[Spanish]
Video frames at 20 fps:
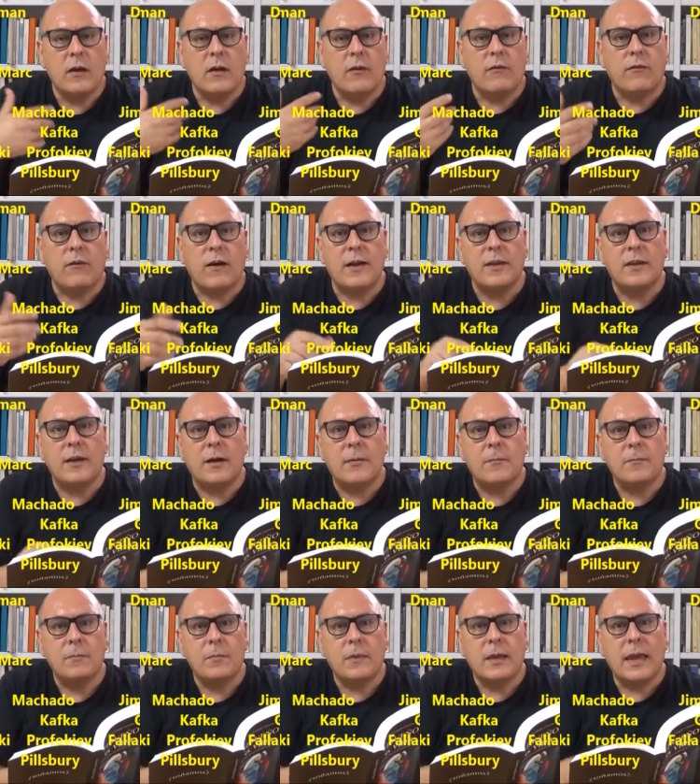
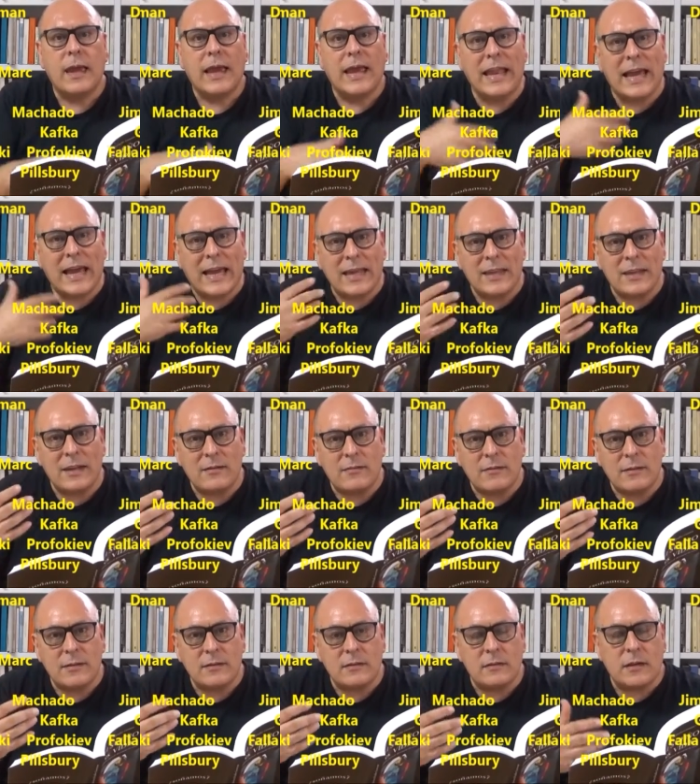Falla. El
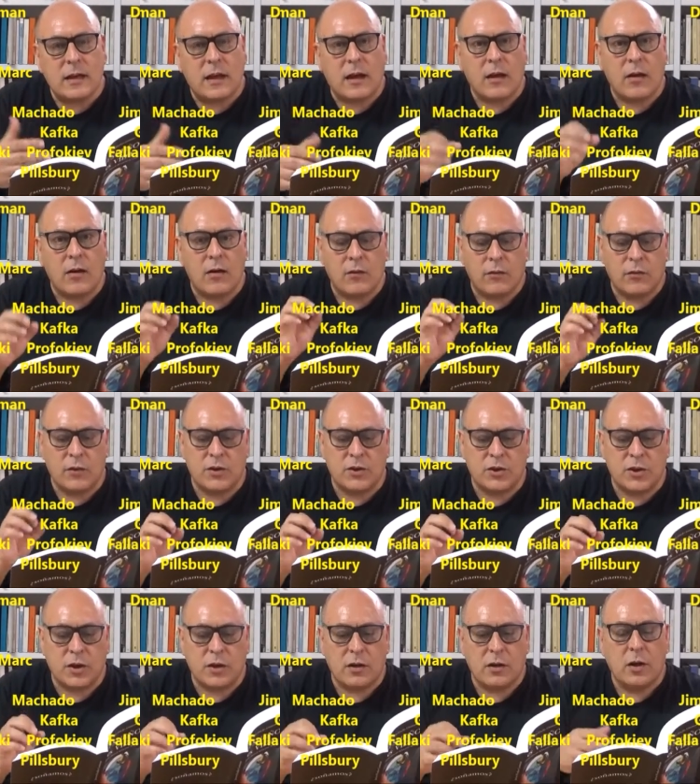ajedrecista,
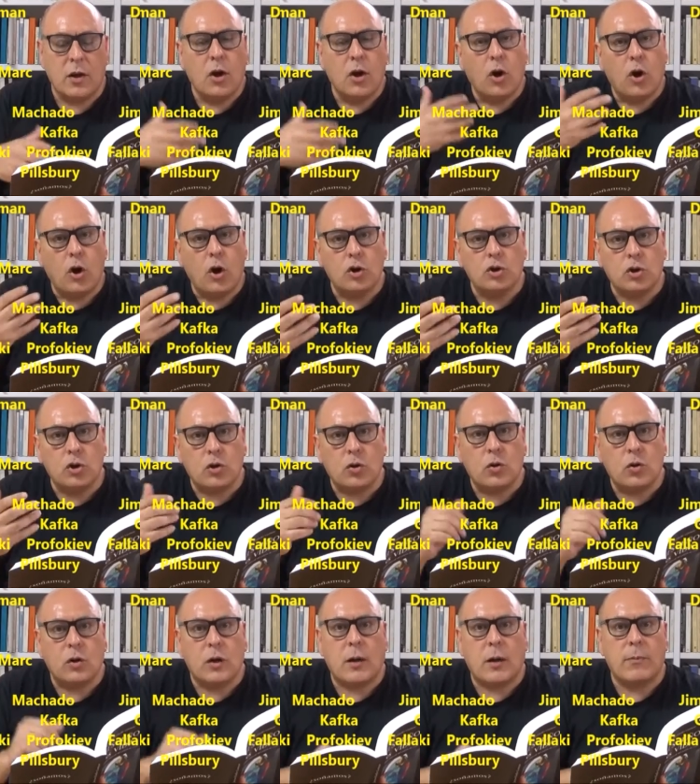Fischer.
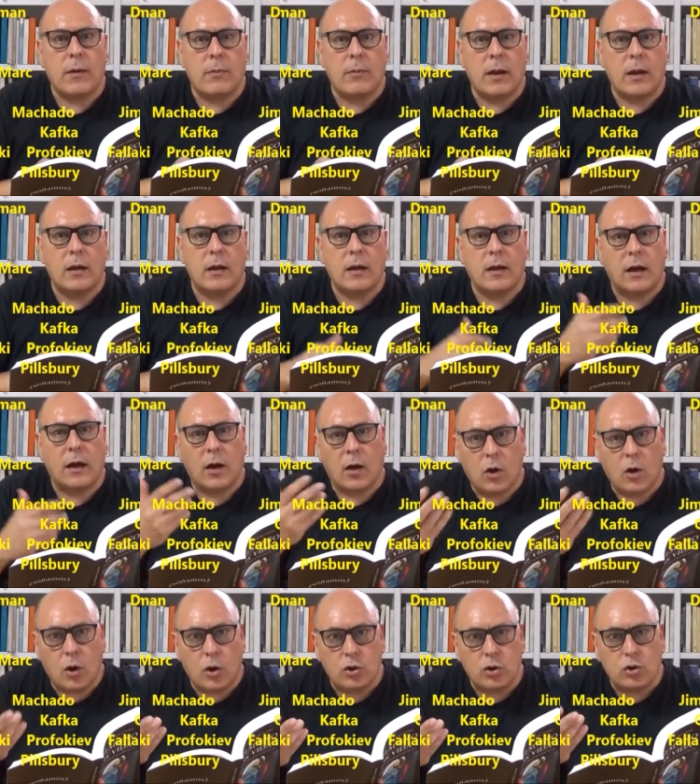Otro,
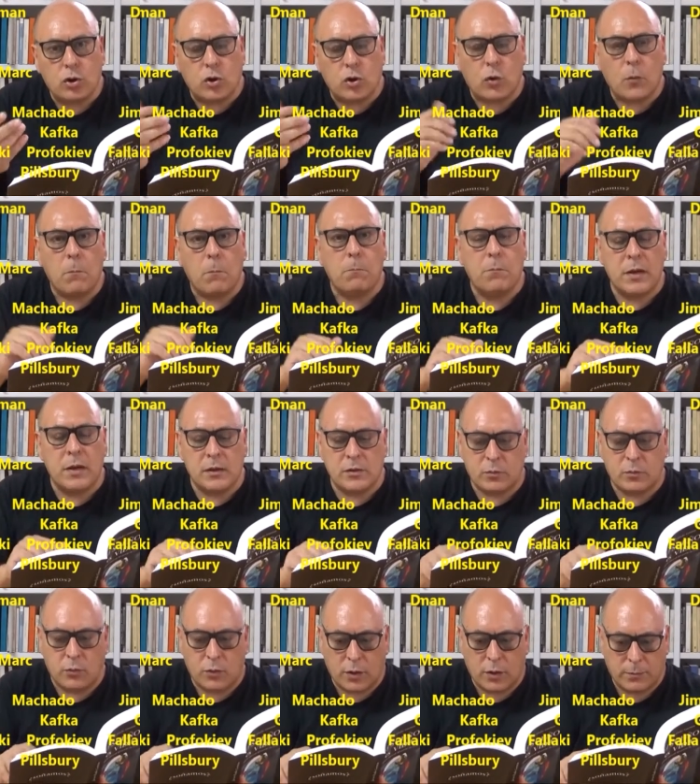Capablanca. Otro,
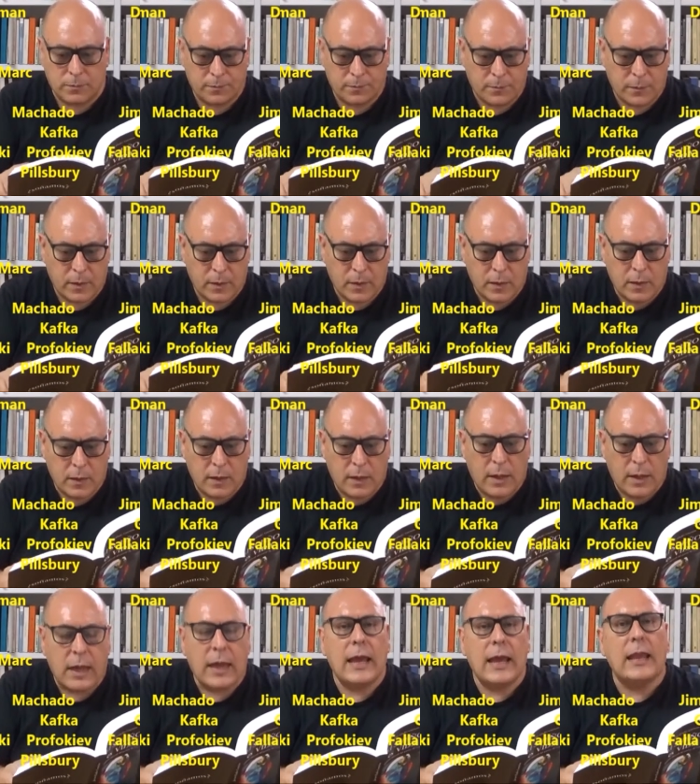Pillsbury.
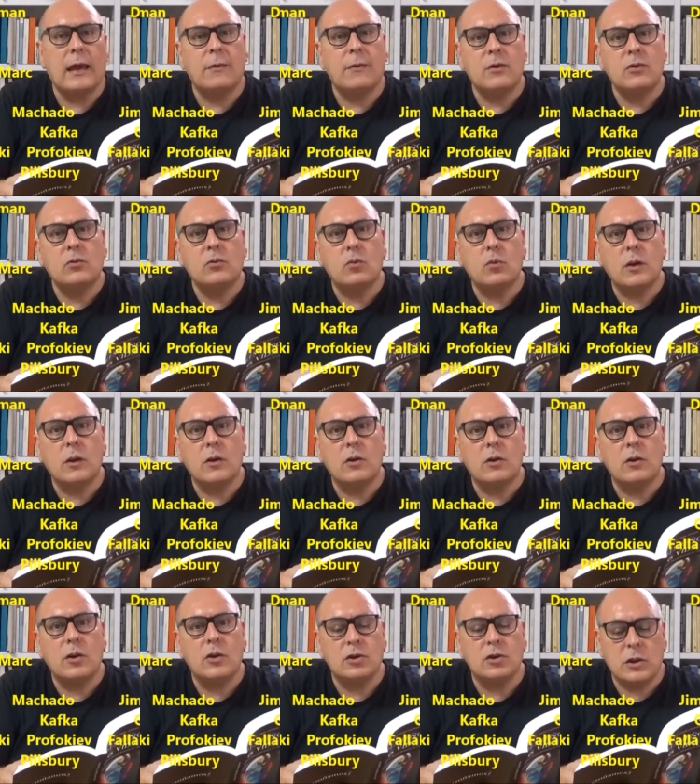El aventurero
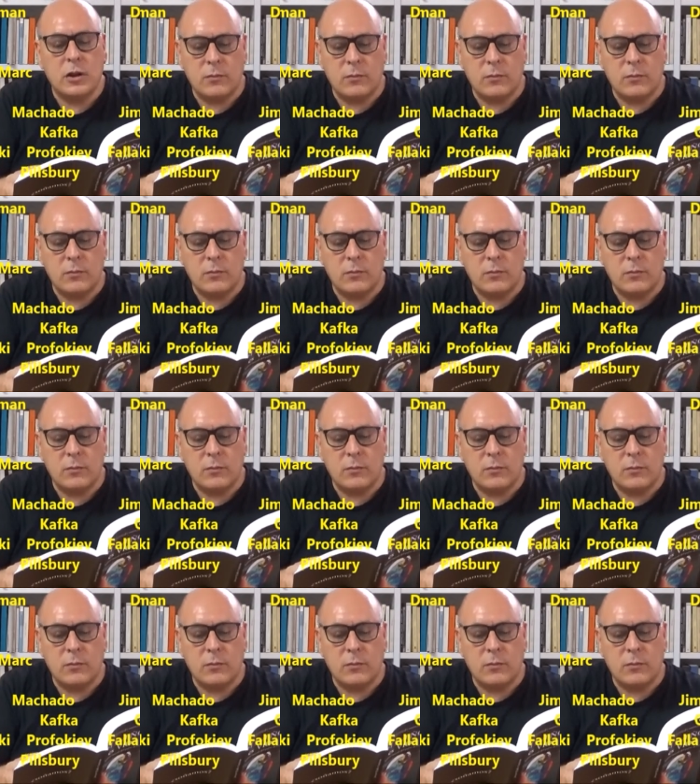de los